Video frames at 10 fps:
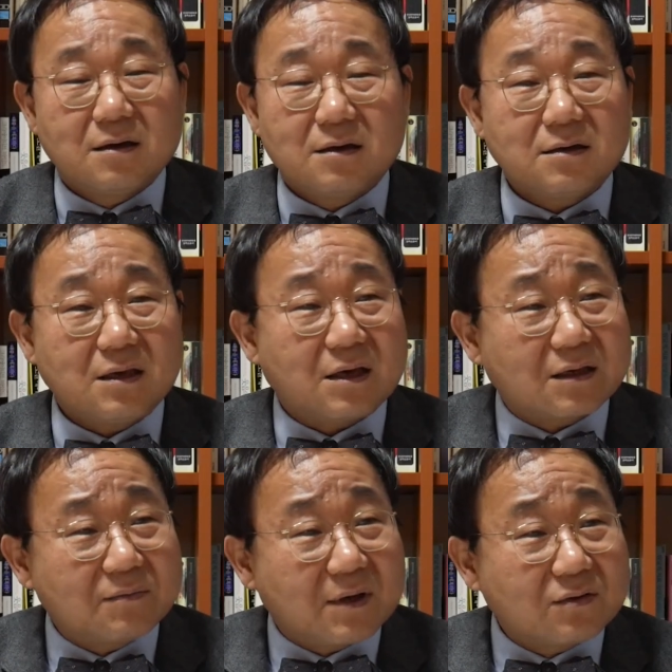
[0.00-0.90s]
이렇게
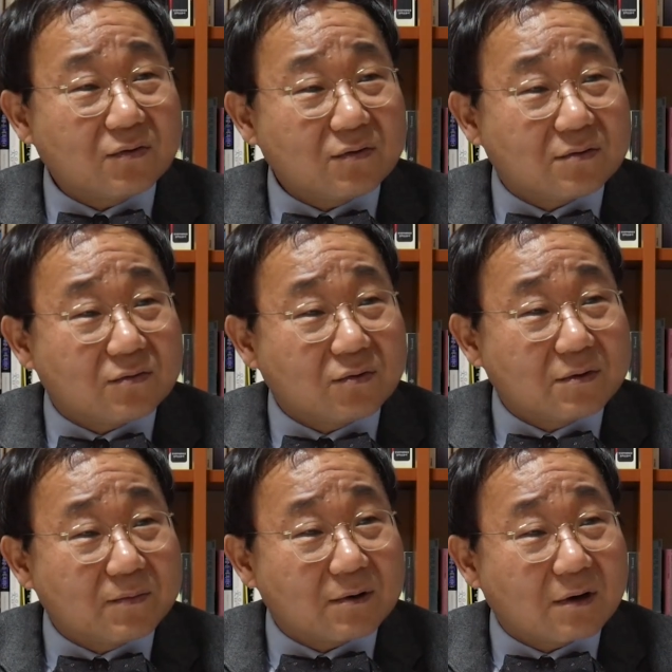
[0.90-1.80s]
이야기하면 내가
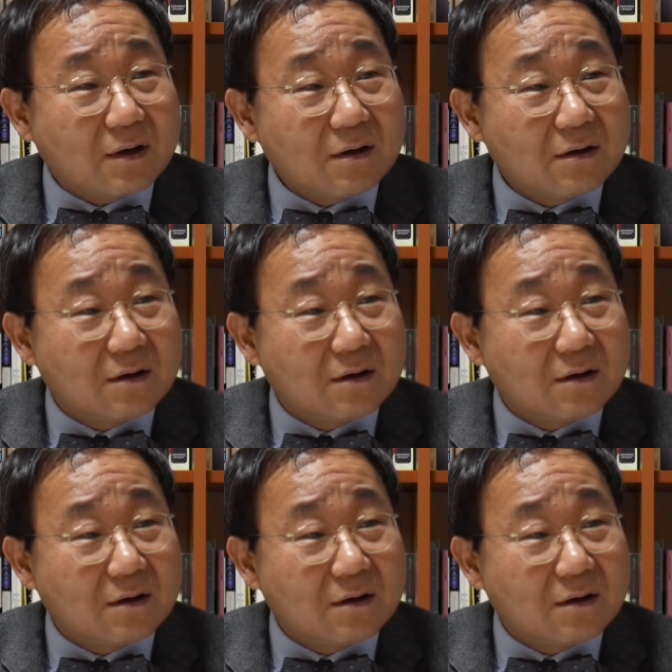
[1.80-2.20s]
또요거 먹을까요?